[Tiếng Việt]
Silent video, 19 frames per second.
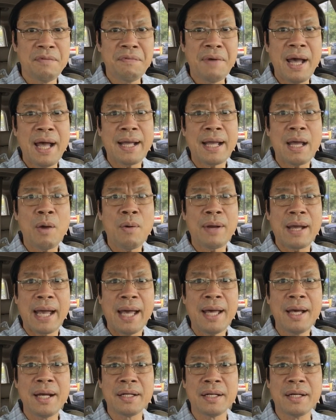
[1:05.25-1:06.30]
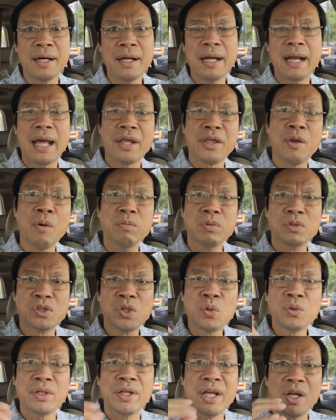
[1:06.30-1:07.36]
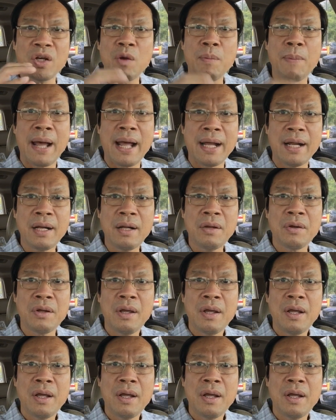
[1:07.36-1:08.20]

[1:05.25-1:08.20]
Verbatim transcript: và cao cả hơn nữa là dùng số tiền của bản